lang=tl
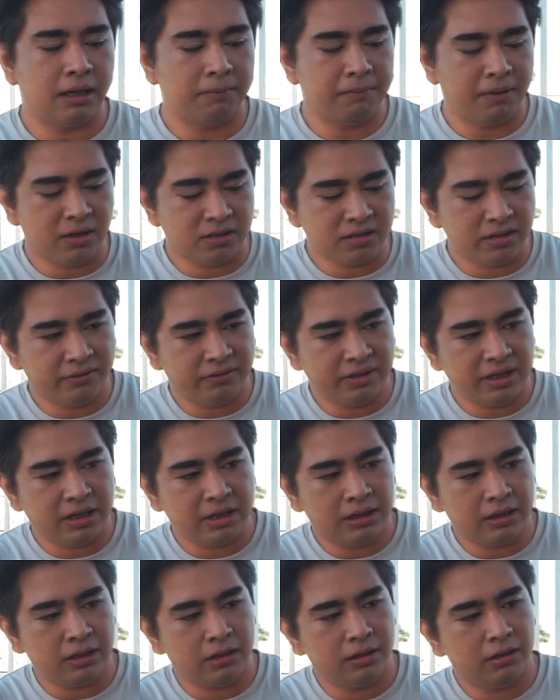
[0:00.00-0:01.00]
because of
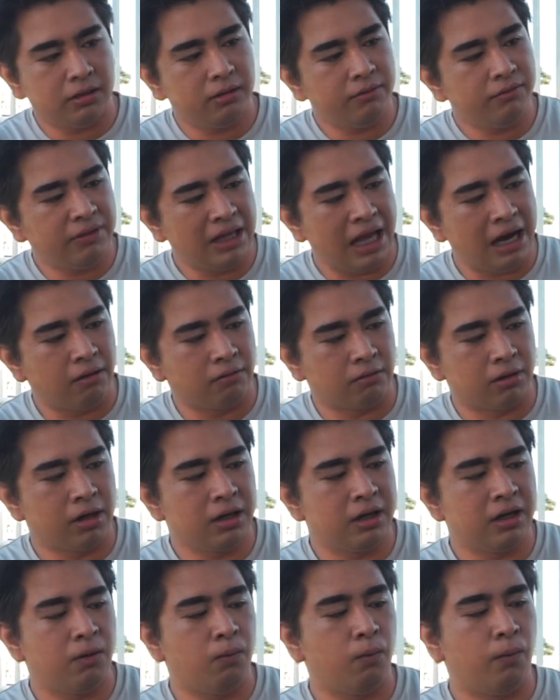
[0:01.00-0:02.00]
the
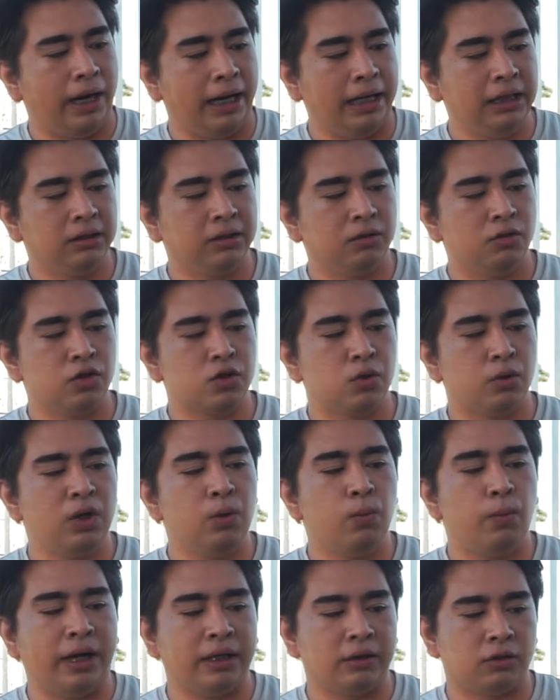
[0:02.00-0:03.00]
flower na white, usually
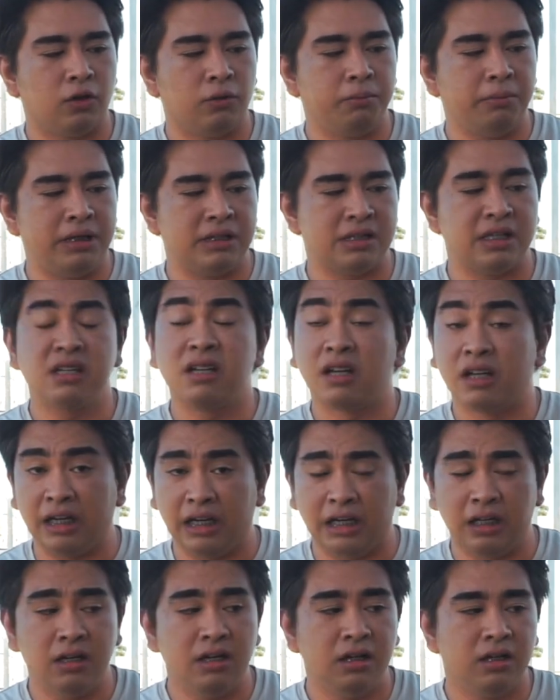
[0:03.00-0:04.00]
white to, minsan
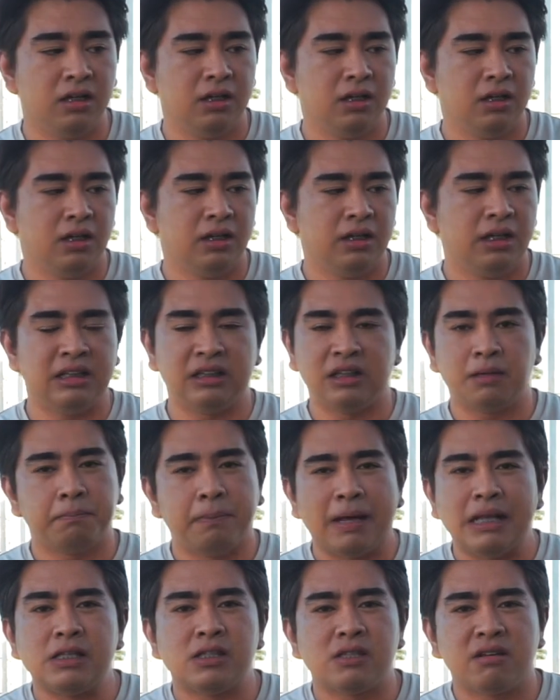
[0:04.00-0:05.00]
green. It
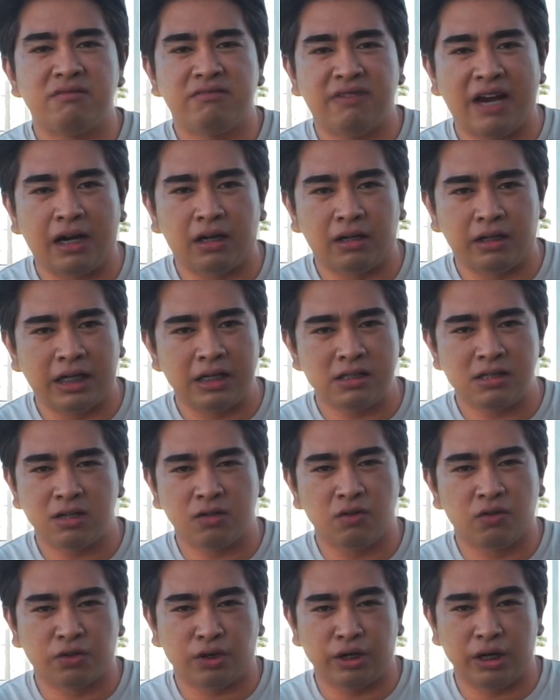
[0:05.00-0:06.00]
depends sa variant
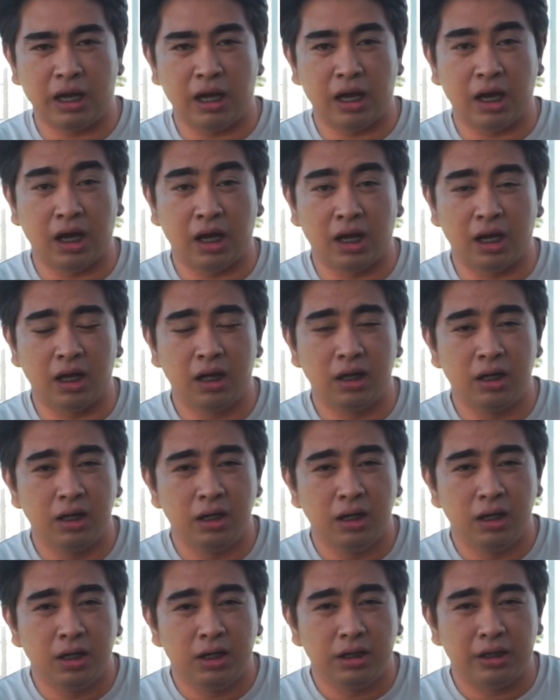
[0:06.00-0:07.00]
siguro ng,
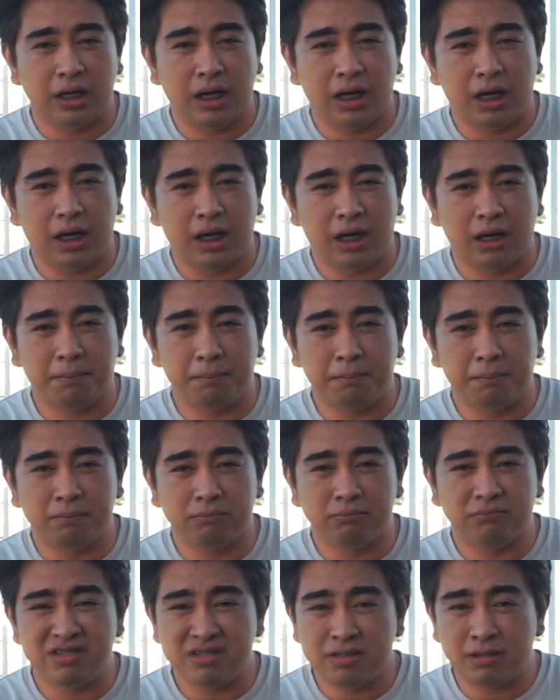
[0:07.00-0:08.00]
ng
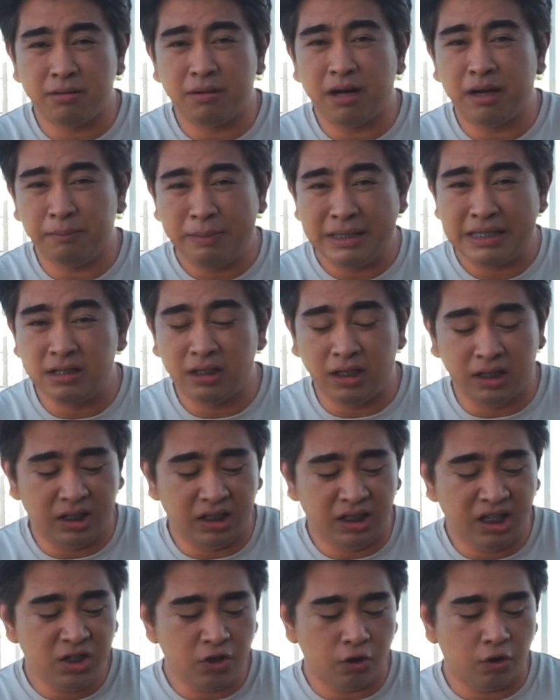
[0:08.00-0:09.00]
peace lily
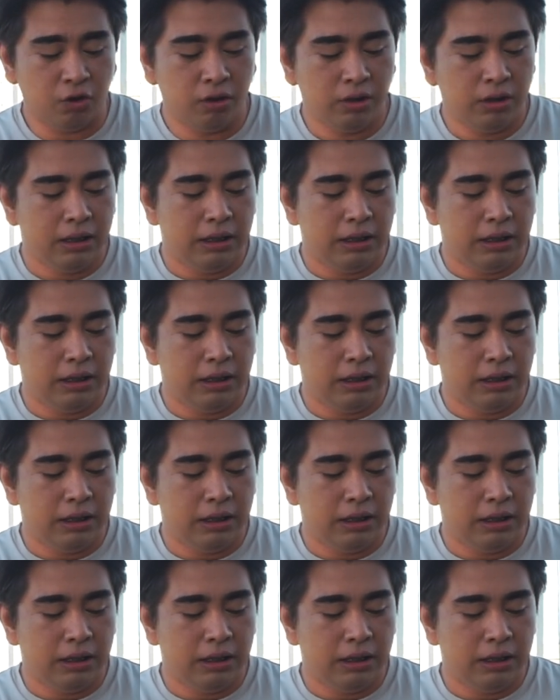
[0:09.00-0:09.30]
ninyo.